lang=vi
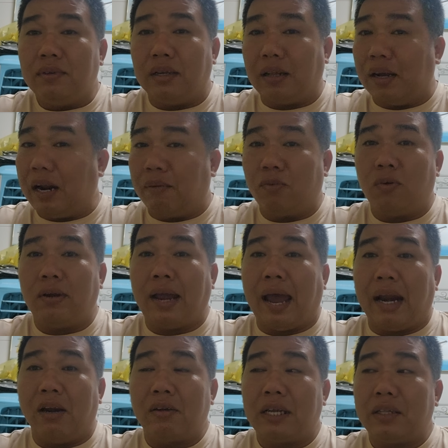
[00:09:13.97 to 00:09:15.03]
thì tự động con
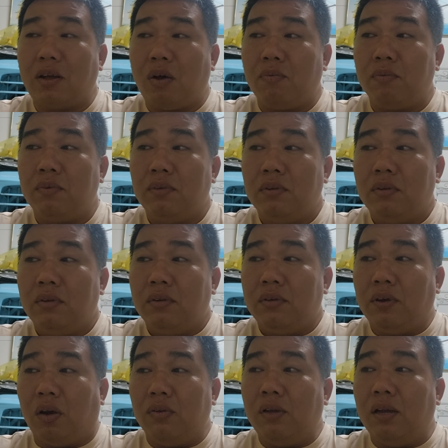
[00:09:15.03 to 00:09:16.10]
gà nó sẽ tốt
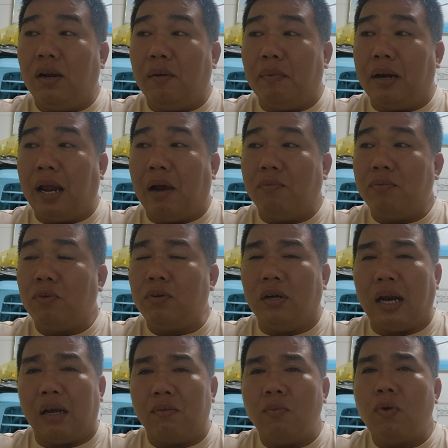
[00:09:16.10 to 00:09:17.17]
còn như là mình không có
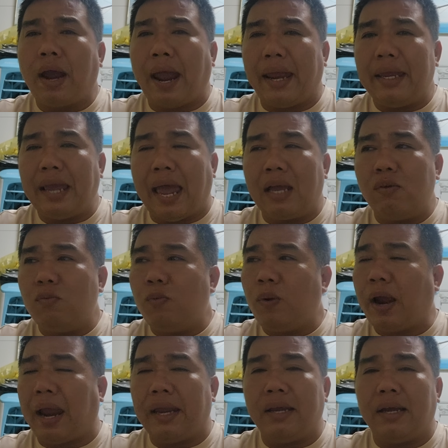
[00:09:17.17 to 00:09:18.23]
người nào cũng hay ai cũng
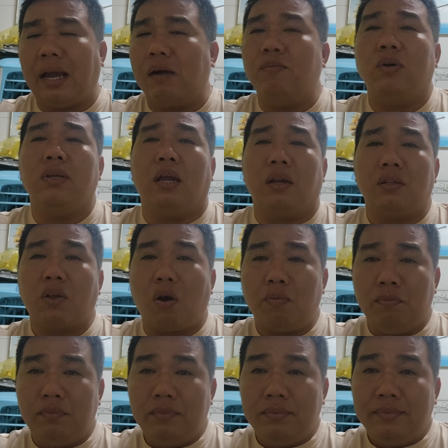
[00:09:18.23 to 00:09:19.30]
muốn hay không bao giờ nó
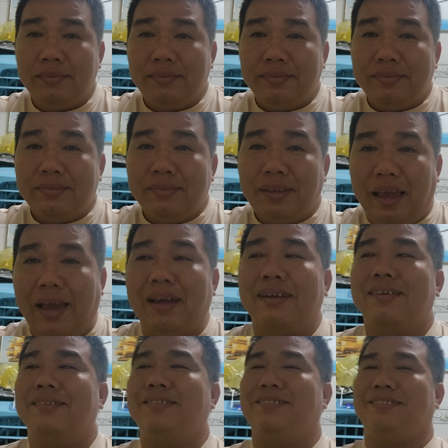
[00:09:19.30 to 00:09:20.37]
tốt ha
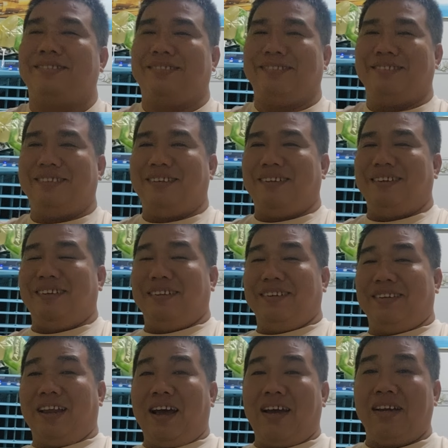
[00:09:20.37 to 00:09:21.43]

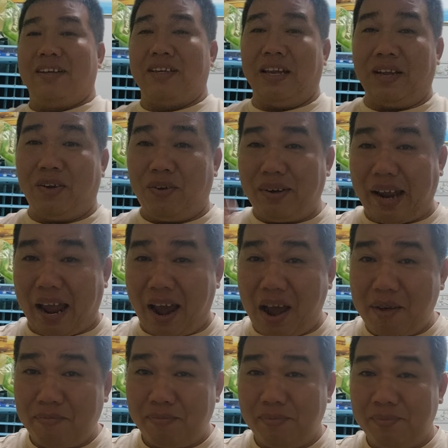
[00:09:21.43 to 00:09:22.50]
đó thì con gà
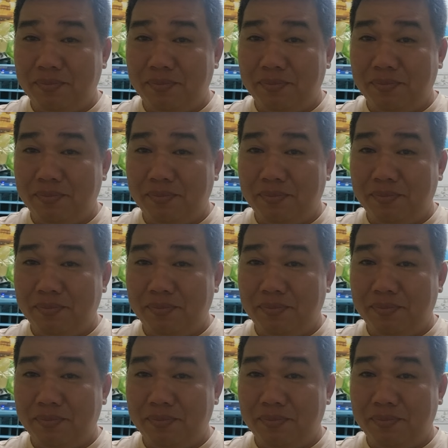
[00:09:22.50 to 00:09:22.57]
ốm